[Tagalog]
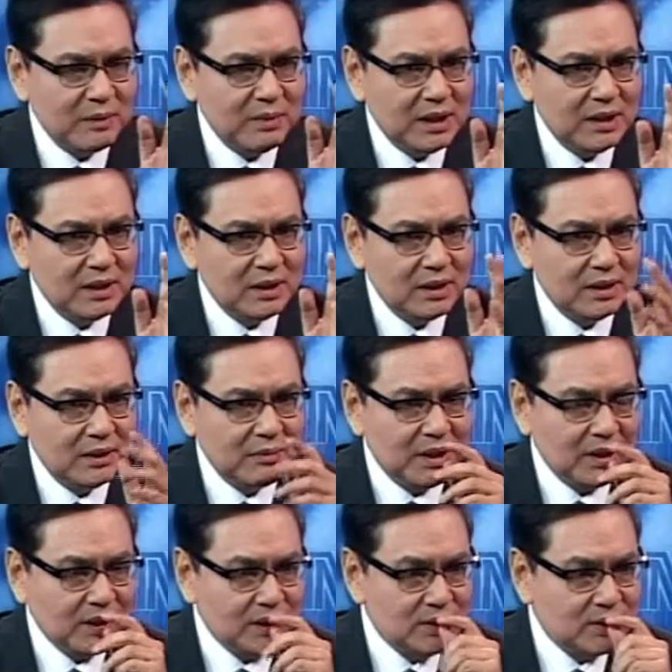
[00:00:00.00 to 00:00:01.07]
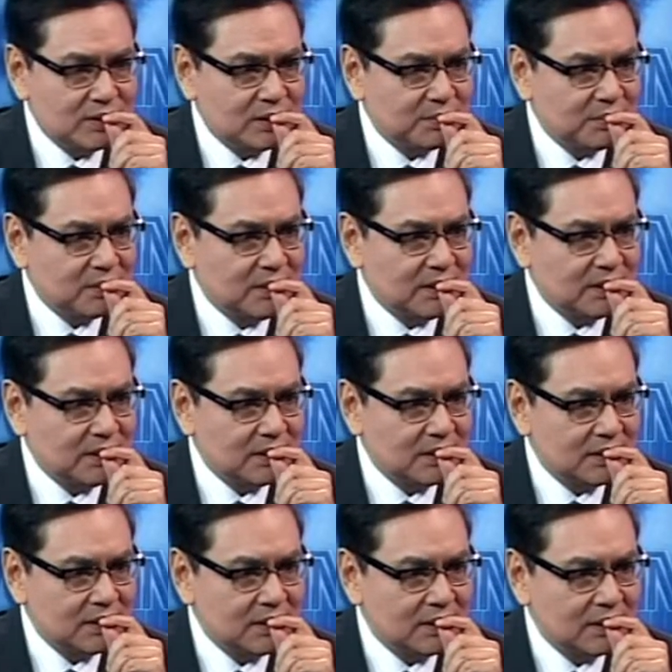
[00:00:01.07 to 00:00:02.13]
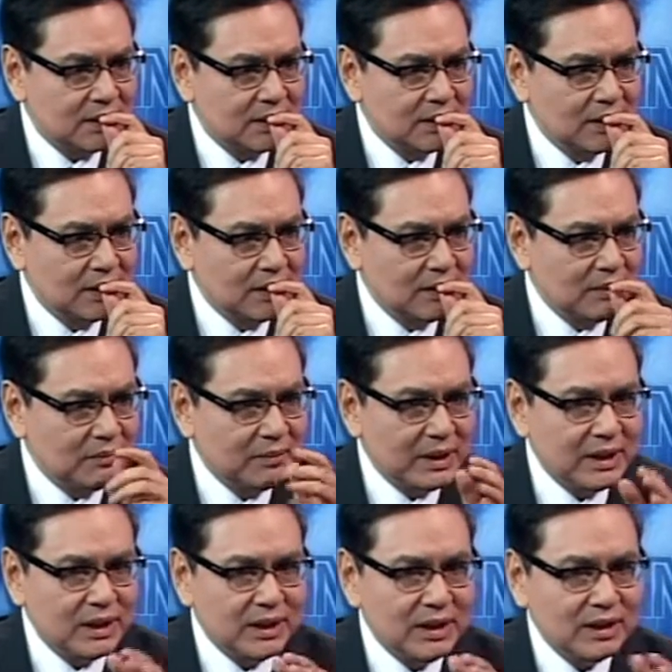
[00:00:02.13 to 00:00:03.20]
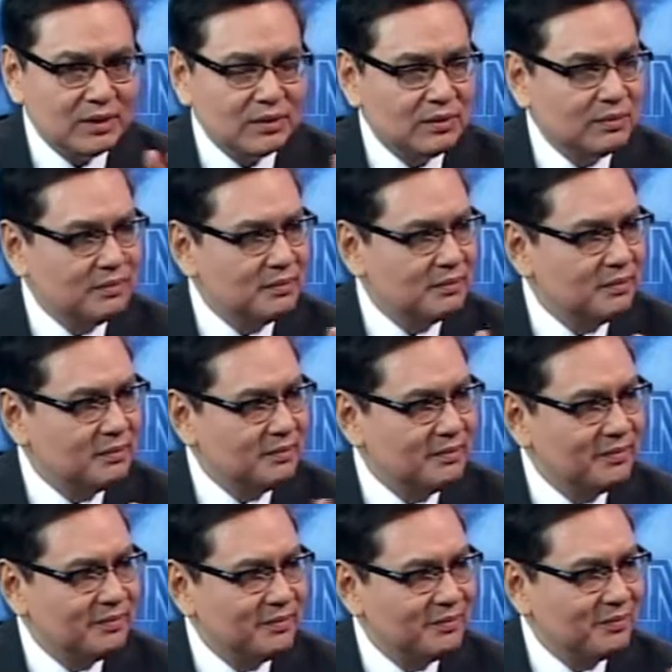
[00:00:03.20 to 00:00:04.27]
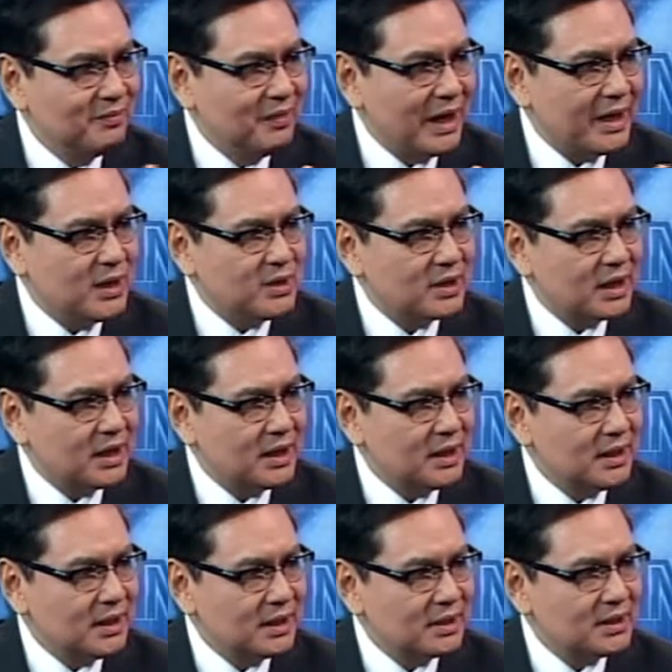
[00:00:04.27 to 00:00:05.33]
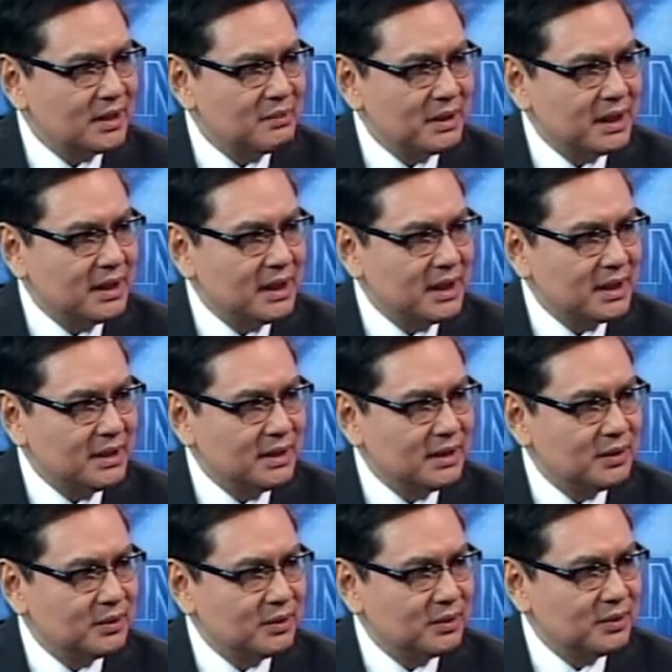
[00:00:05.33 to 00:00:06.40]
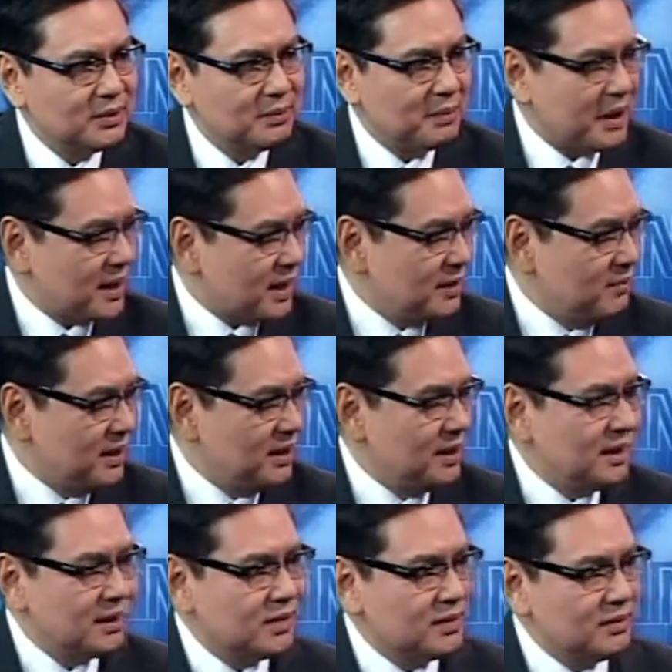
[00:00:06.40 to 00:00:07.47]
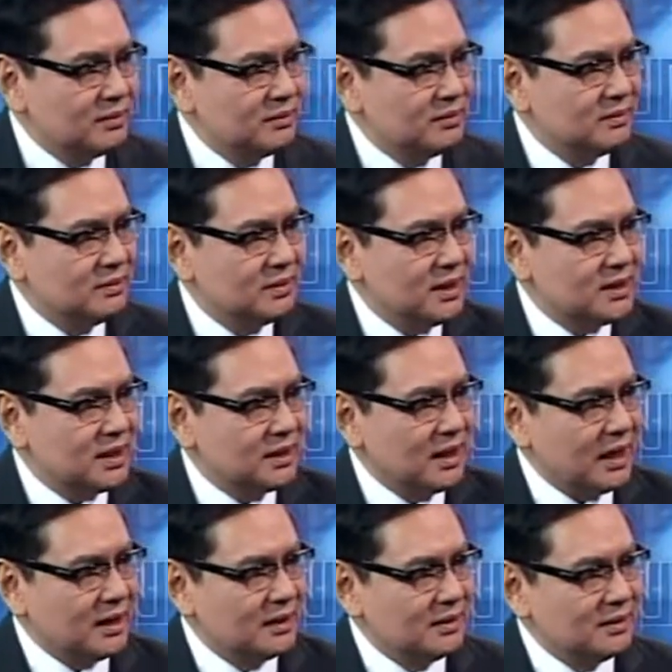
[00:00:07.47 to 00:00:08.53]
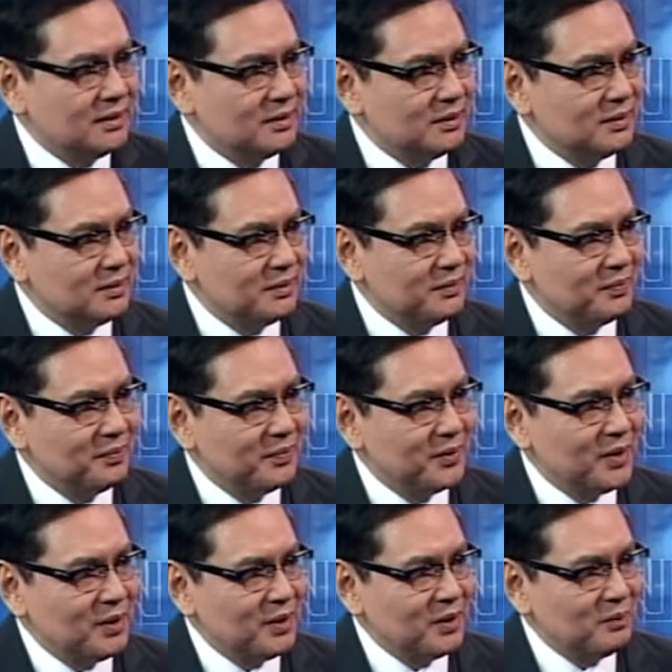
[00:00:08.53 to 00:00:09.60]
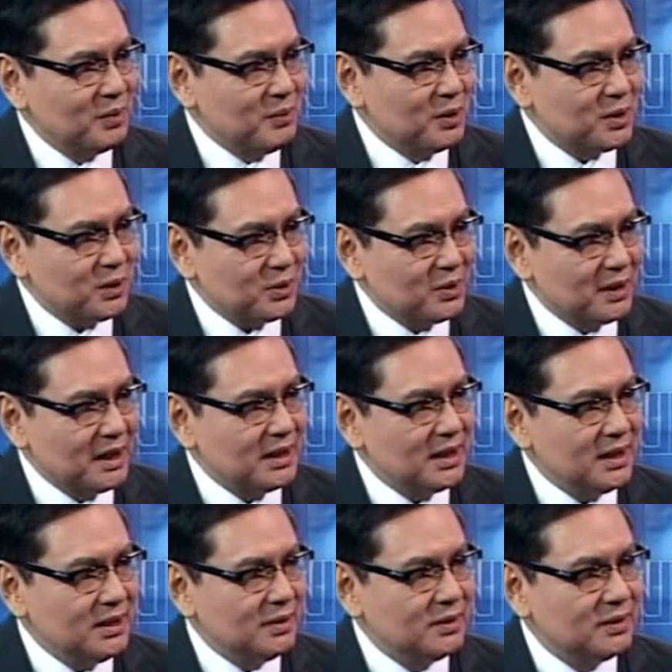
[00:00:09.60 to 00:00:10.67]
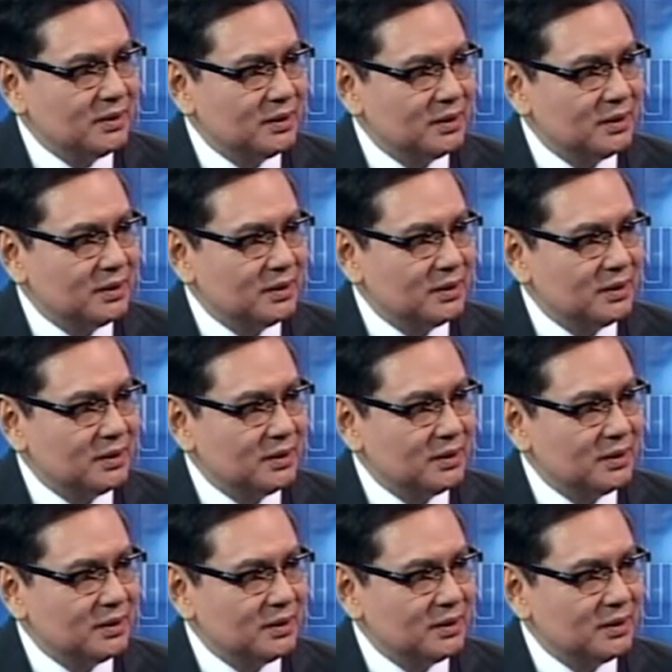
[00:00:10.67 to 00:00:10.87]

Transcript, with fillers: maybe in, in American jurisprudence, madali itong maayos kaagad eh. Kasi ang mangyayari dito, paaminin lang yung isang daang pumutok ng gatilyo.